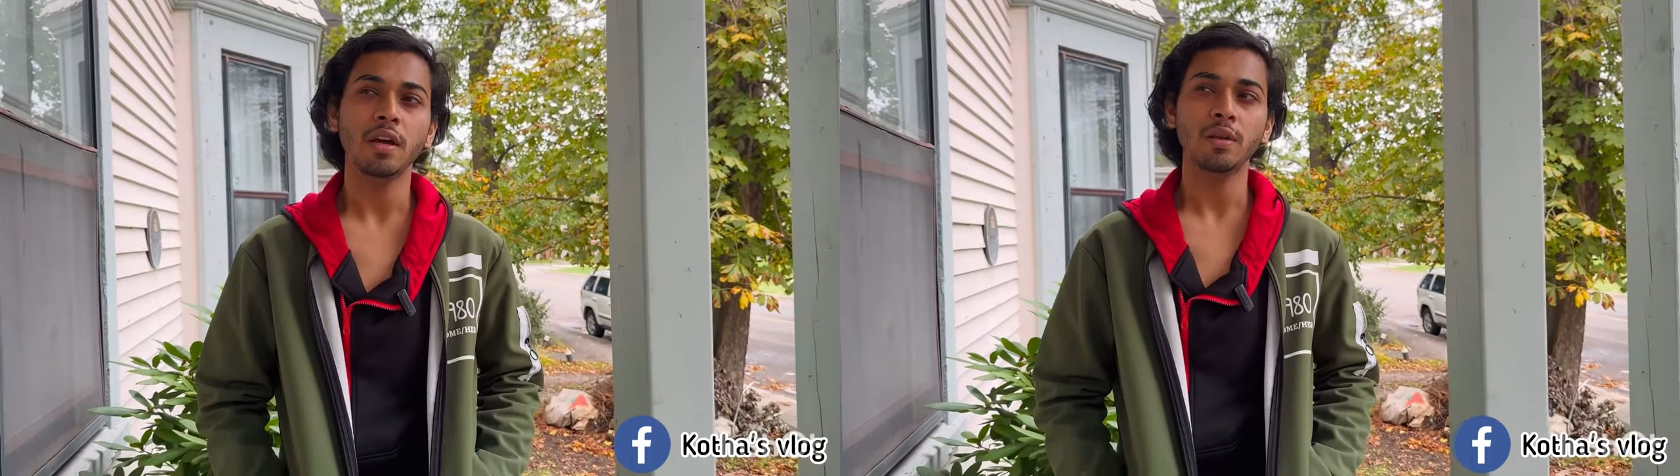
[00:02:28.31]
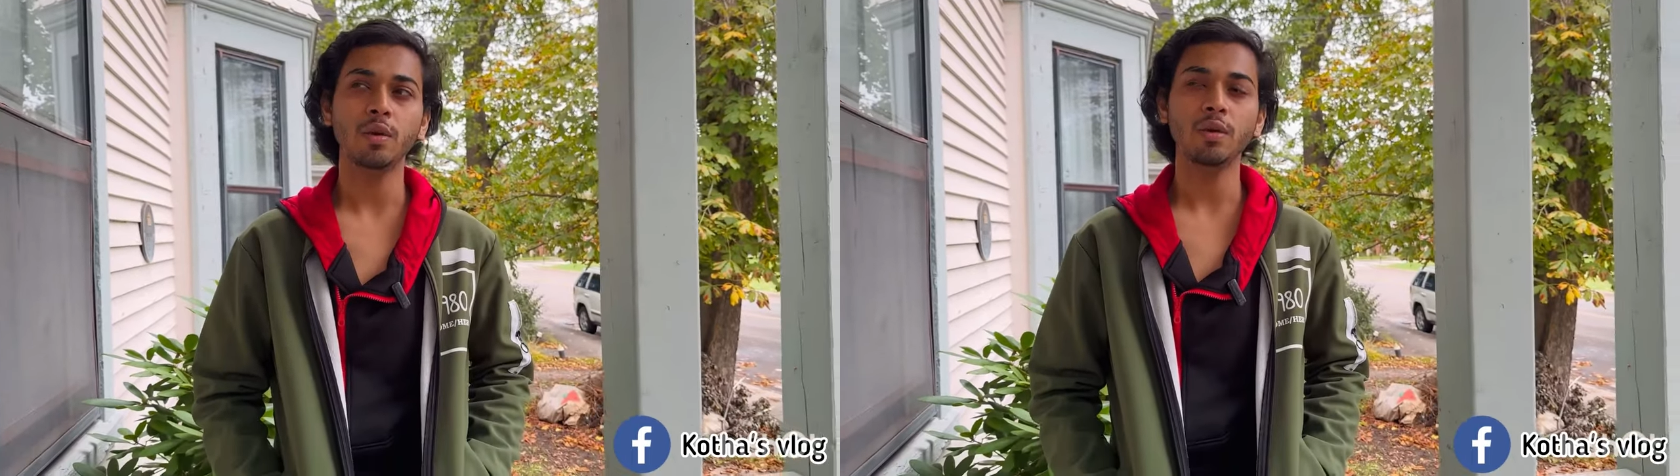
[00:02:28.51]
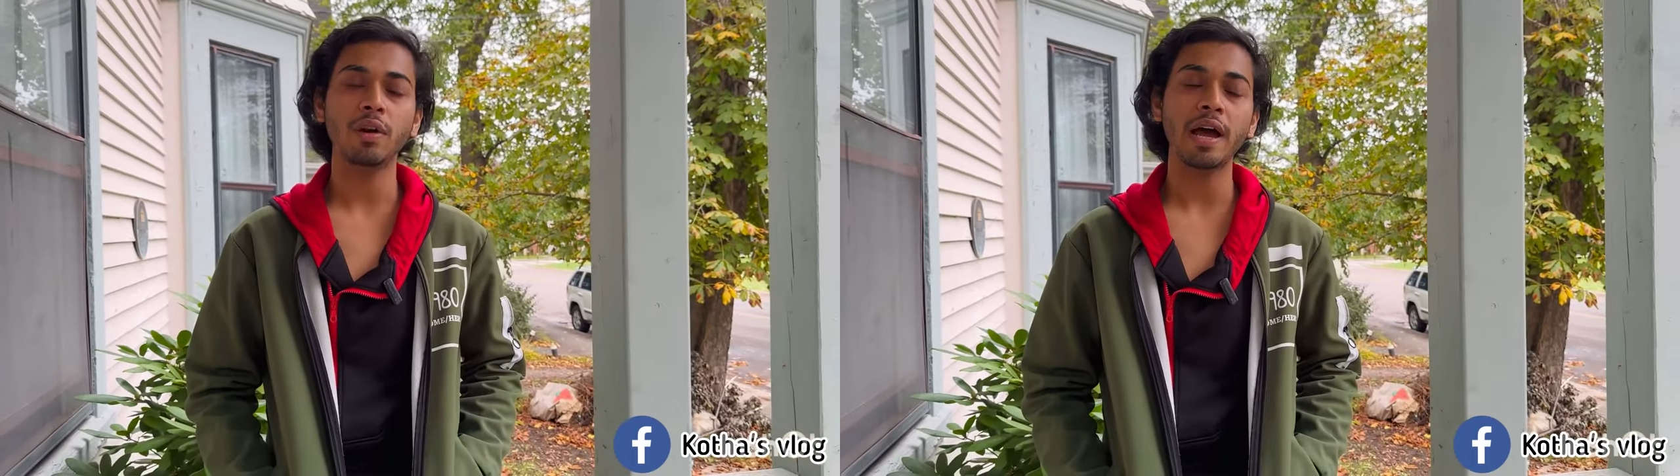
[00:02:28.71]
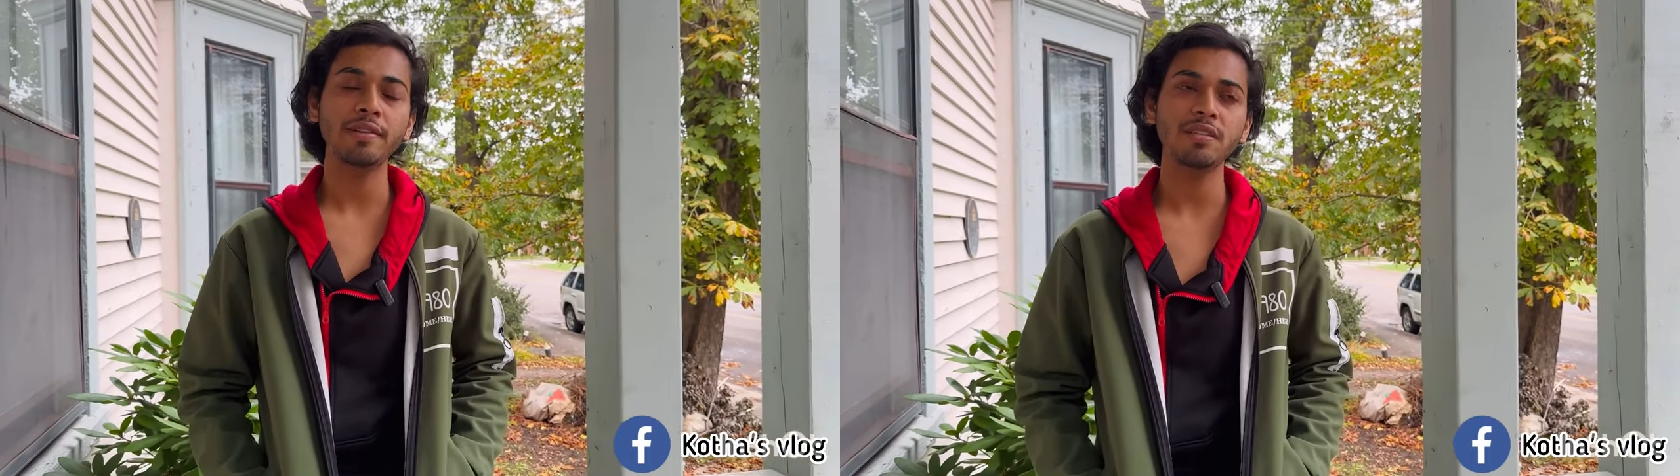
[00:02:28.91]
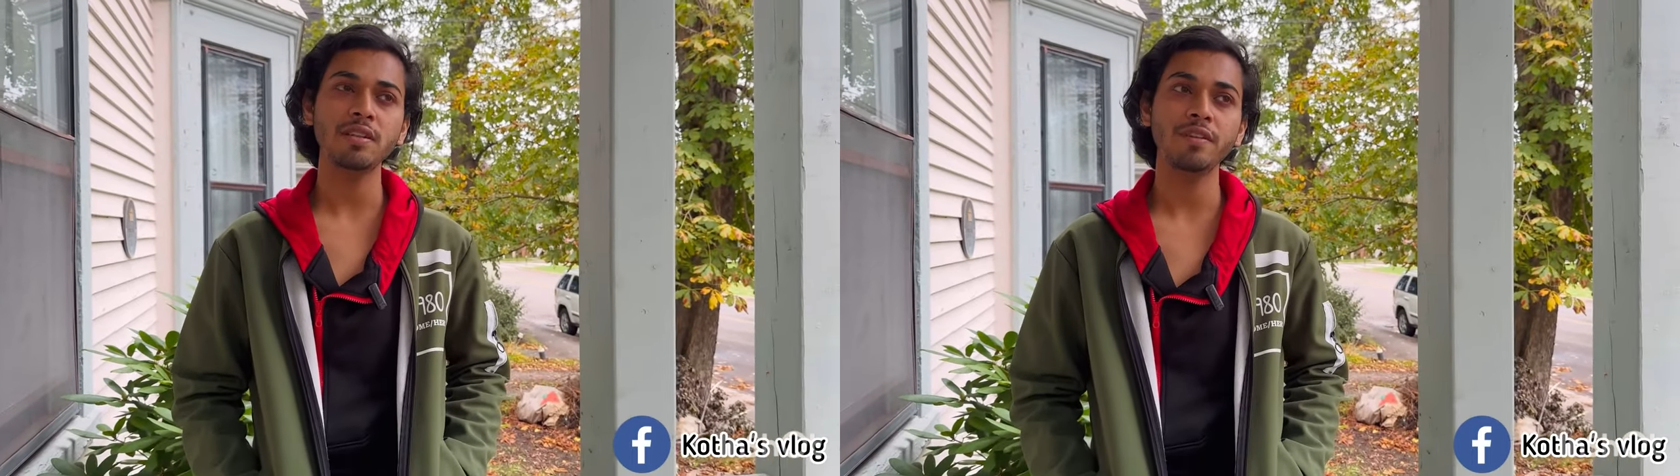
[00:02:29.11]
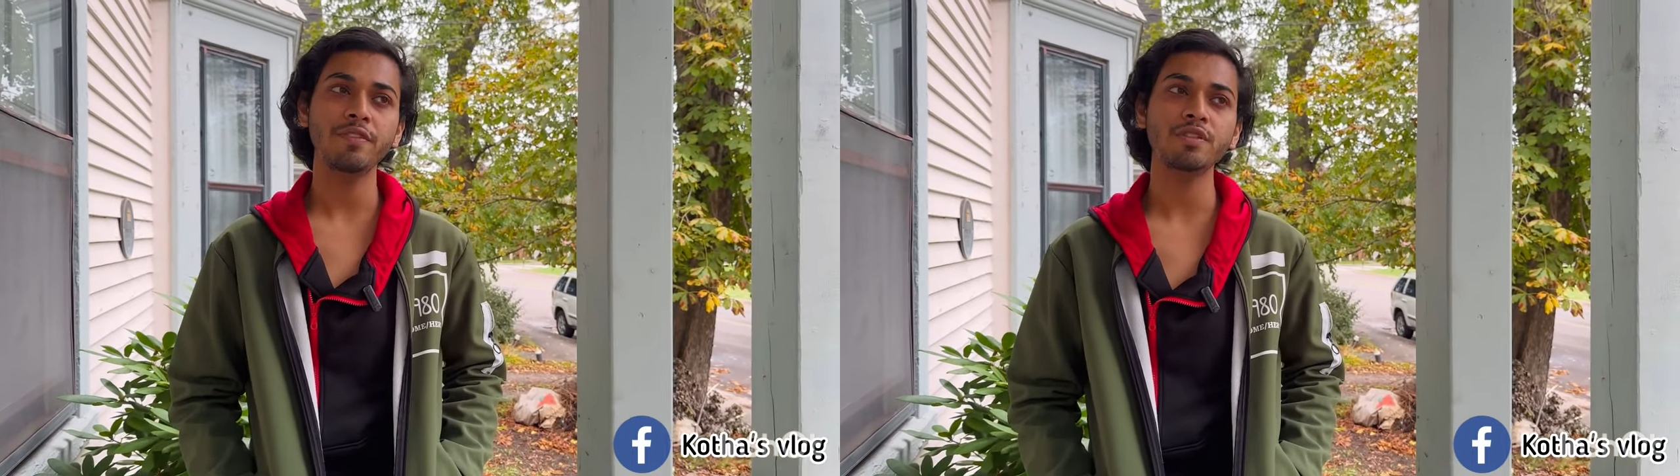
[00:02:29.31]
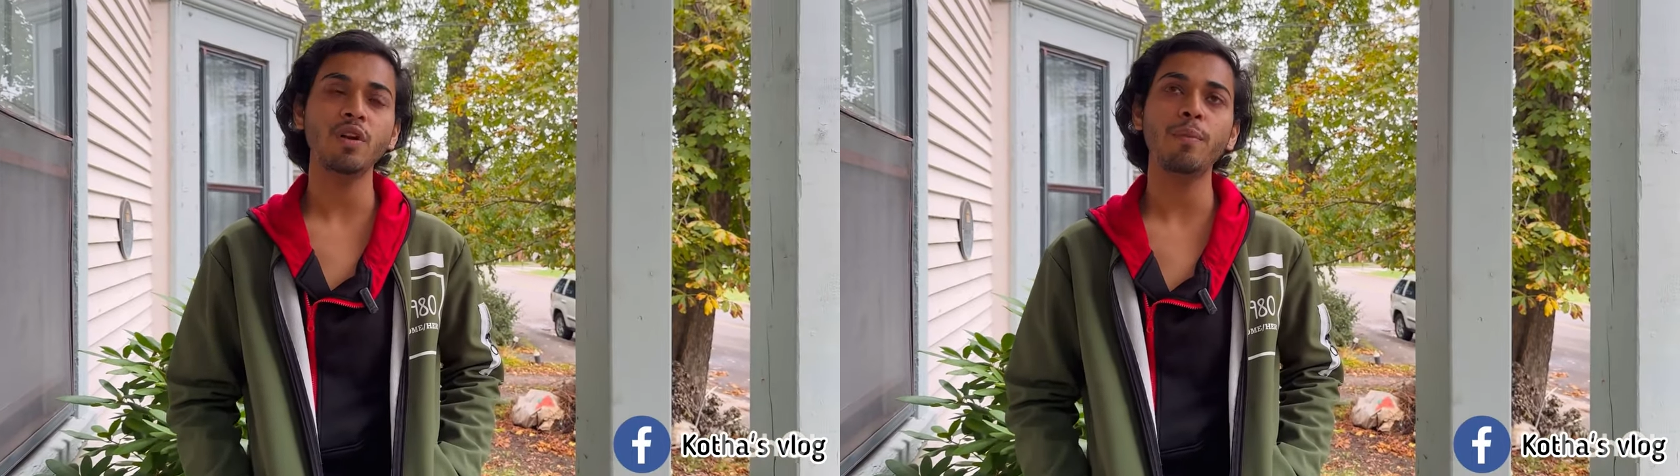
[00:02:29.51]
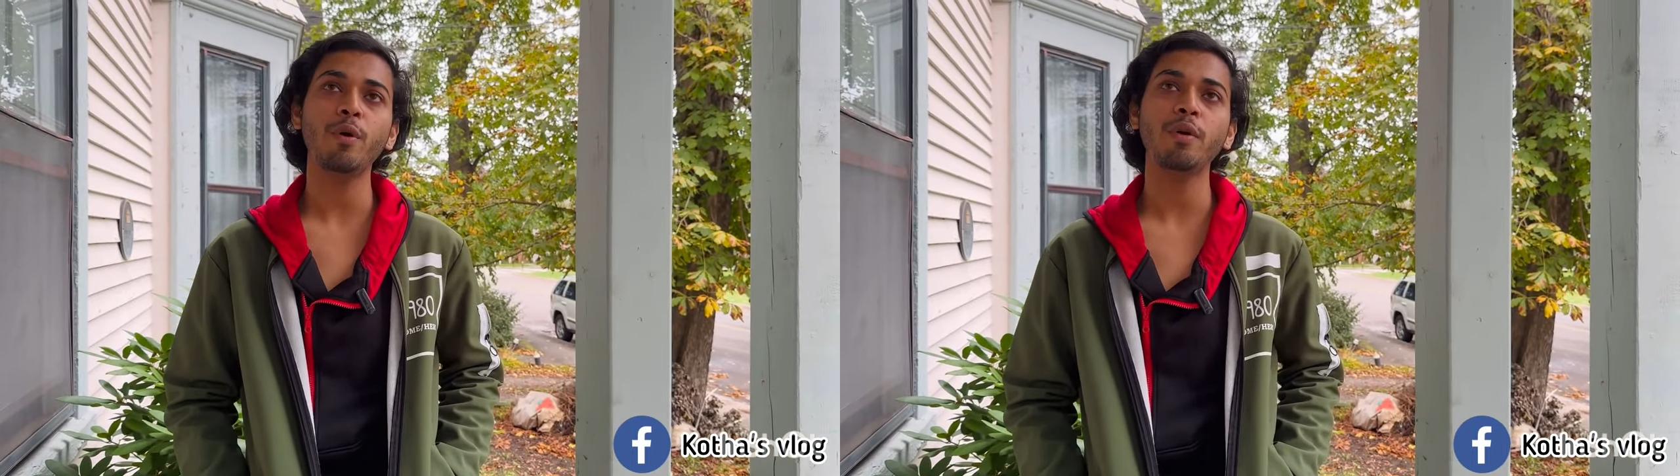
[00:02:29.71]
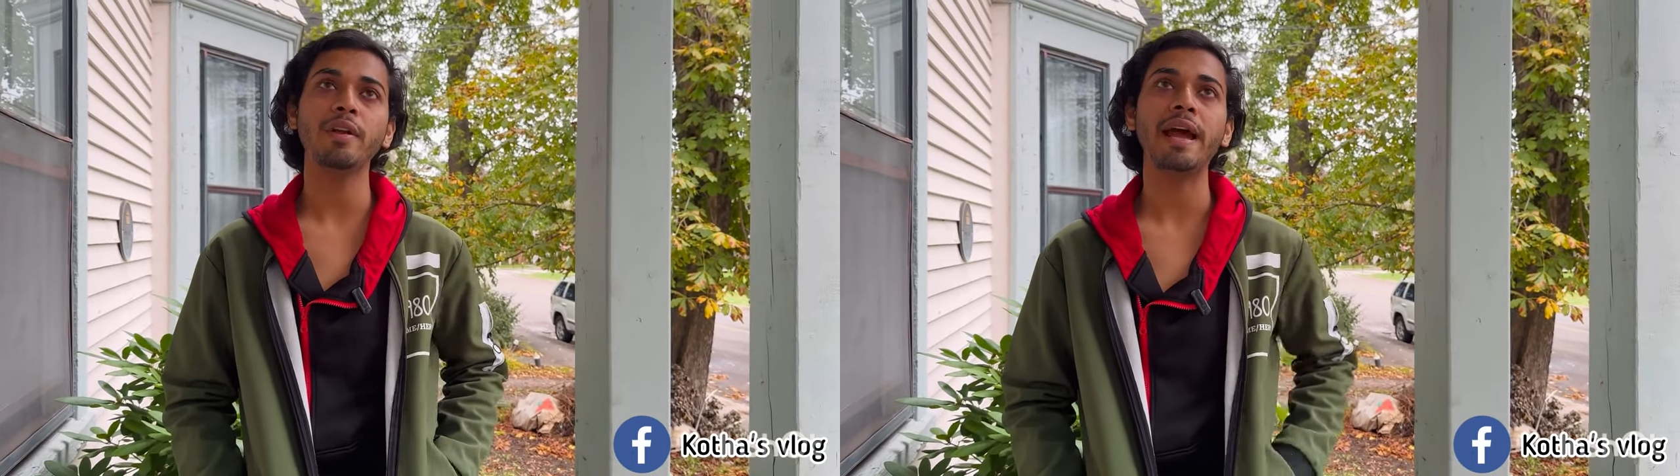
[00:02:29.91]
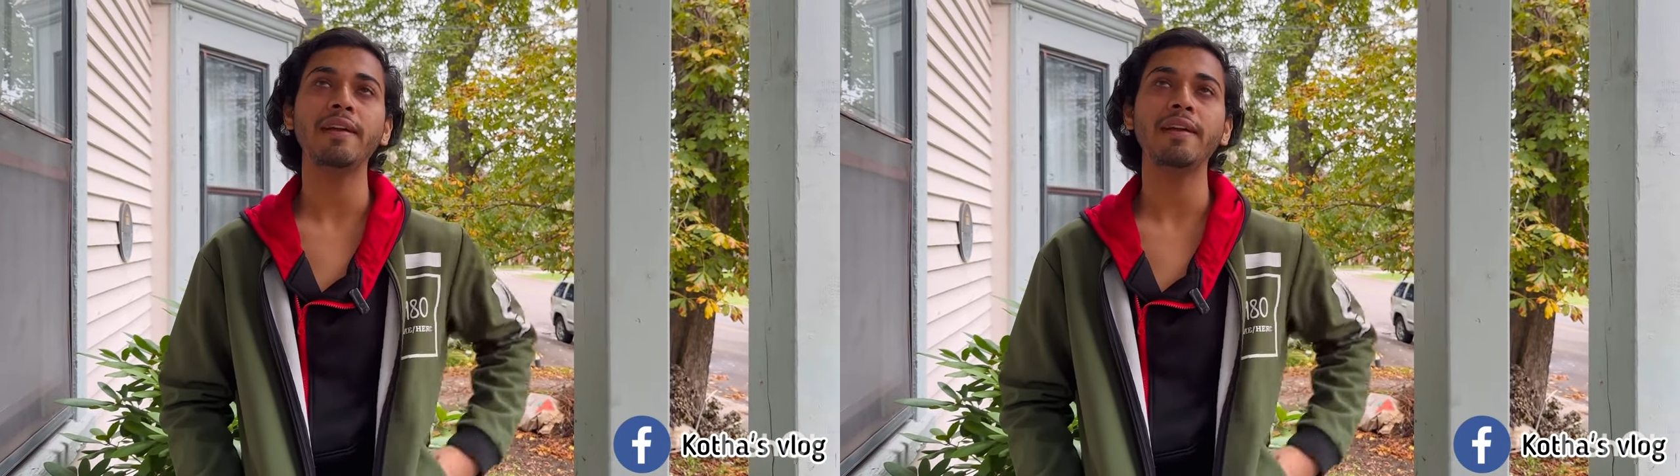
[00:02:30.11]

তো আইআরসিসি রিফিউজ করার পর ওদের